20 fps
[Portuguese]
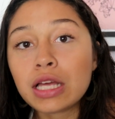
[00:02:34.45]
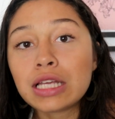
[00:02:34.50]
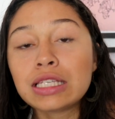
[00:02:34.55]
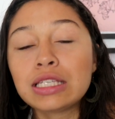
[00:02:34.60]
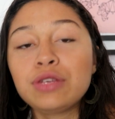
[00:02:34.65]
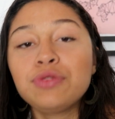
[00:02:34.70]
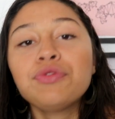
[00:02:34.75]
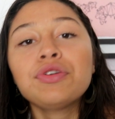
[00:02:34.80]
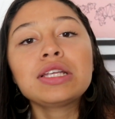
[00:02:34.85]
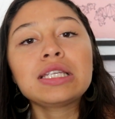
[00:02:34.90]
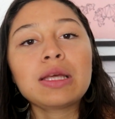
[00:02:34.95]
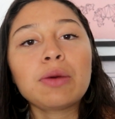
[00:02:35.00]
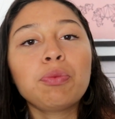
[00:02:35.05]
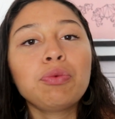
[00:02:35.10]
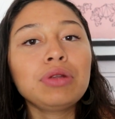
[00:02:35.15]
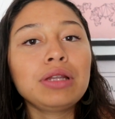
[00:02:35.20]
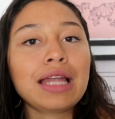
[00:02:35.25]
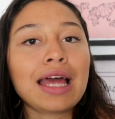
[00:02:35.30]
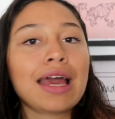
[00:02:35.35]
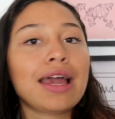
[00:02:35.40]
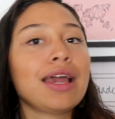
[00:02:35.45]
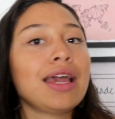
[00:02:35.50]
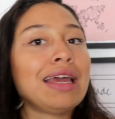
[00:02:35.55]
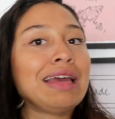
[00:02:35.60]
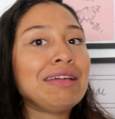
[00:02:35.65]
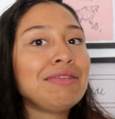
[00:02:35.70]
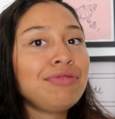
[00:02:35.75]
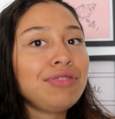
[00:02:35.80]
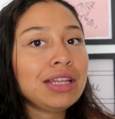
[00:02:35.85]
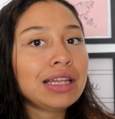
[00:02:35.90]
Se você puder
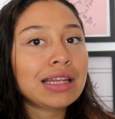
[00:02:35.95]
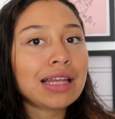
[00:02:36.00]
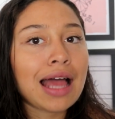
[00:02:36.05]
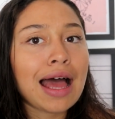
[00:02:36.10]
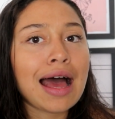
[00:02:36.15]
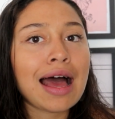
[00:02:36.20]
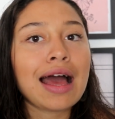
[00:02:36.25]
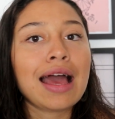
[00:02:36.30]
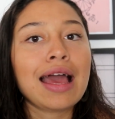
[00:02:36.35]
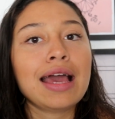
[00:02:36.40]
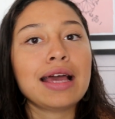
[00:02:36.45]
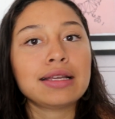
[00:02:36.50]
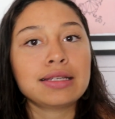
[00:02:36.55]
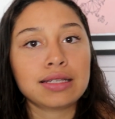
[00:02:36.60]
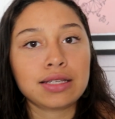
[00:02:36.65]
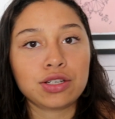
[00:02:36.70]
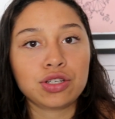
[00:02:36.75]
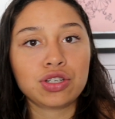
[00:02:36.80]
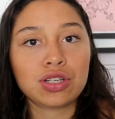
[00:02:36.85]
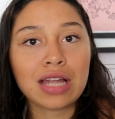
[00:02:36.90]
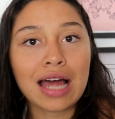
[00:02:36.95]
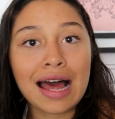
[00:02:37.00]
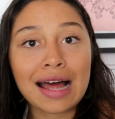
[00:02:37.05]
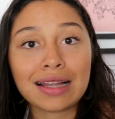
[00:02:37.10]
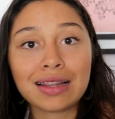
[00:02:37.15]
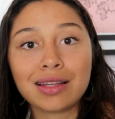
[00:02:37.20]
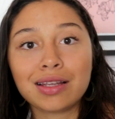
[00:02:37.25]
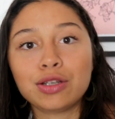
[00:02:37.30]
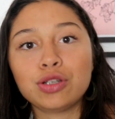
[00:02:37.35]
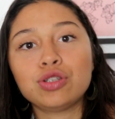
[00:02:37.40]
evitar essas
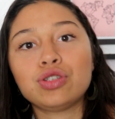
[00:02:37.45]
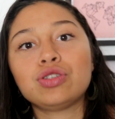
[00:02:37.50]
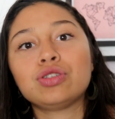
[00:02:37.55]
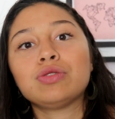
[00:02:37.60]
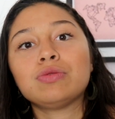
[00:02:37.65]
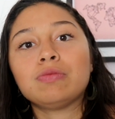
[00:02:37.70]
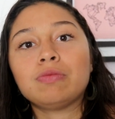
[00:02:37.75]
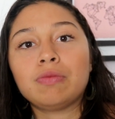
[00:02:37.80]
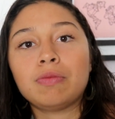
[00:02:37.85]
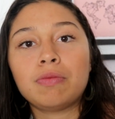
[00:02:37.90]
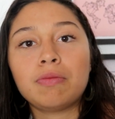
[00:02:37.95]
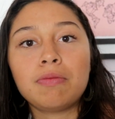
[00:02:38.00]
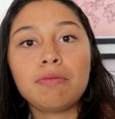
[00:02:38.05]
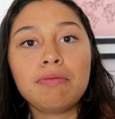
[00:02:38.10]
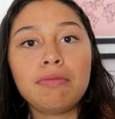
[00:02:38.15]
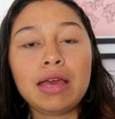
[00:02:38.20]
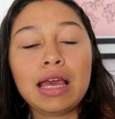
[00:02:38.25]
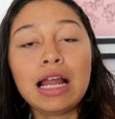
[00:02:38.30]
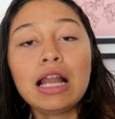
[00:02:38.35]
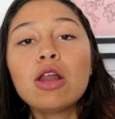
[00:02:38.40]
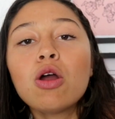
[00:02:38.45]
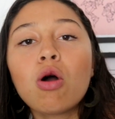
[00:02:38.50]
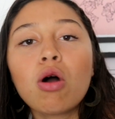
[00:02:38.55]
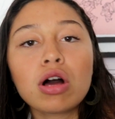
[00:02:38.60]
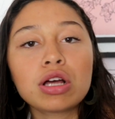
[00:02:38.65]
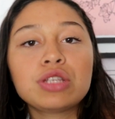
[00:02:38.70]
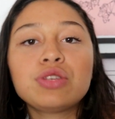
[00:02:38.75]
datas, melhor.